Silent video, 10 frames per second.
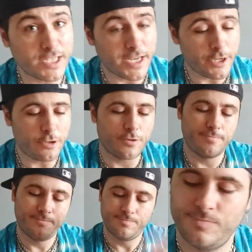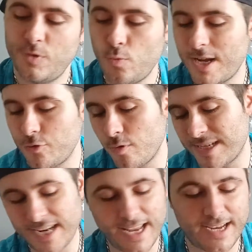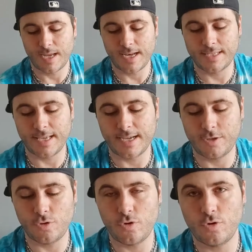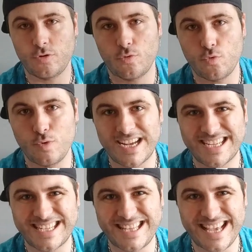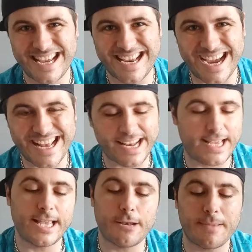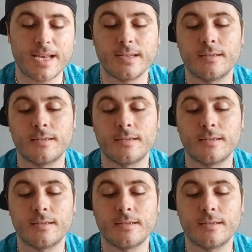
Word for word: sí, señor. Unas nuevas Nike, en este caso unas de Kyrie Irving.